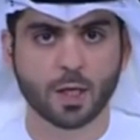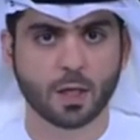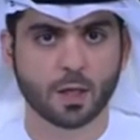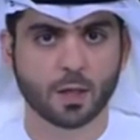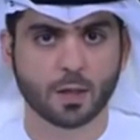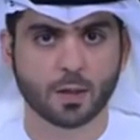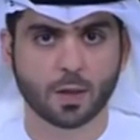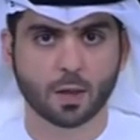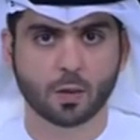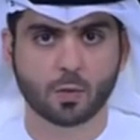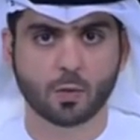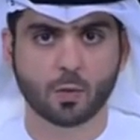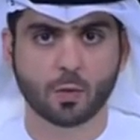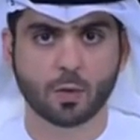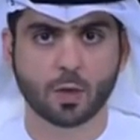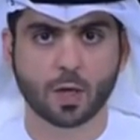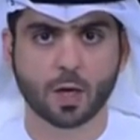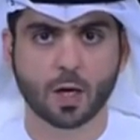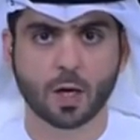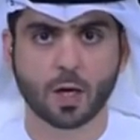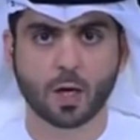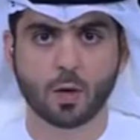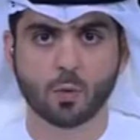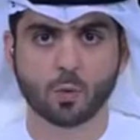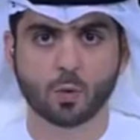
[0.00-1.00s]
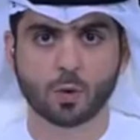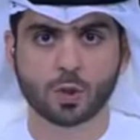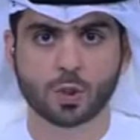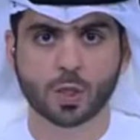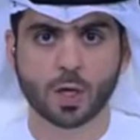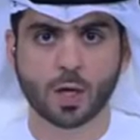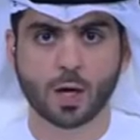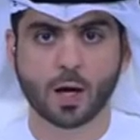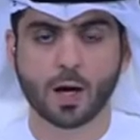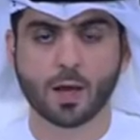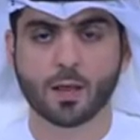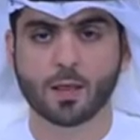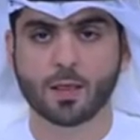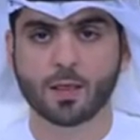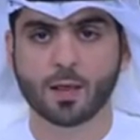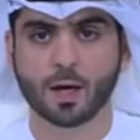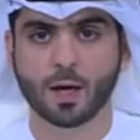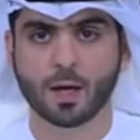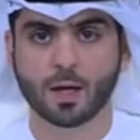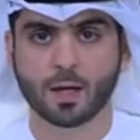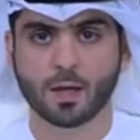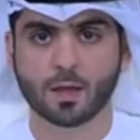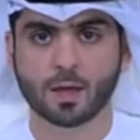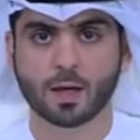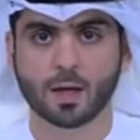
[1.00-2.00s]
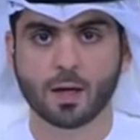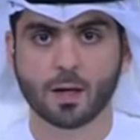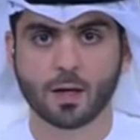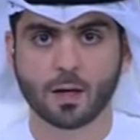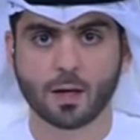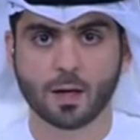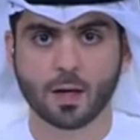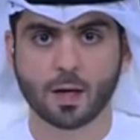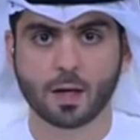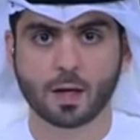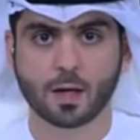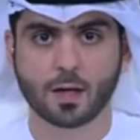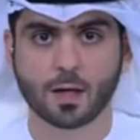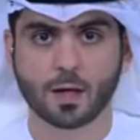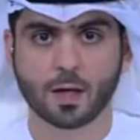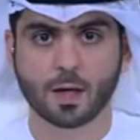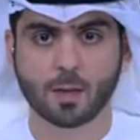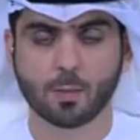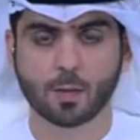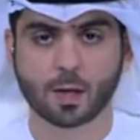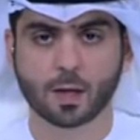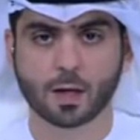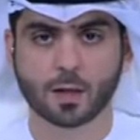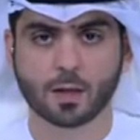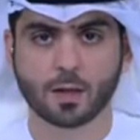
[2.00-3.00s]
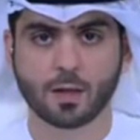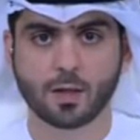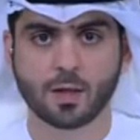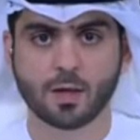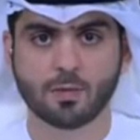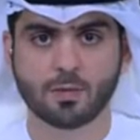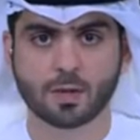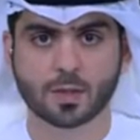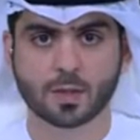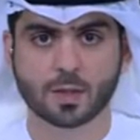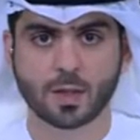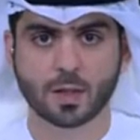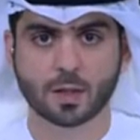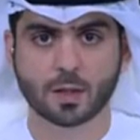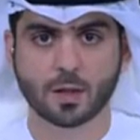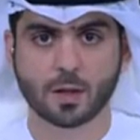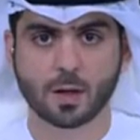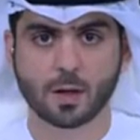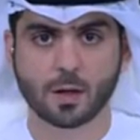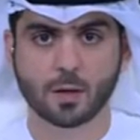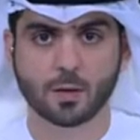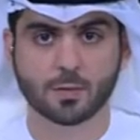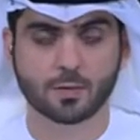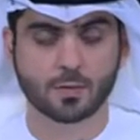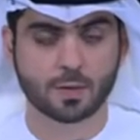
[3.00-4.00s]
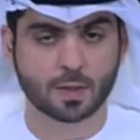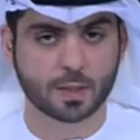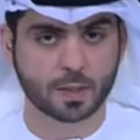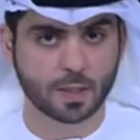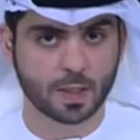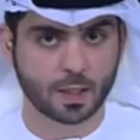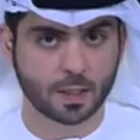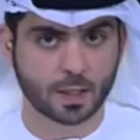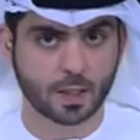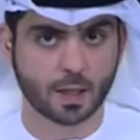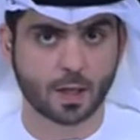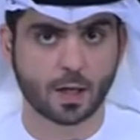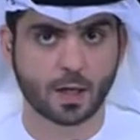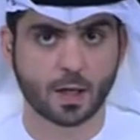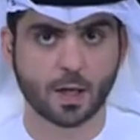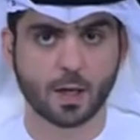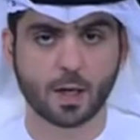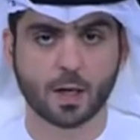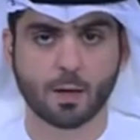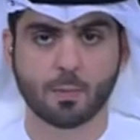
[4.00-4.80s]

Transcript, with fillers: لتكون الوجهة الثالثة للناقلة الإماراتية في السلطنة في, السلطنة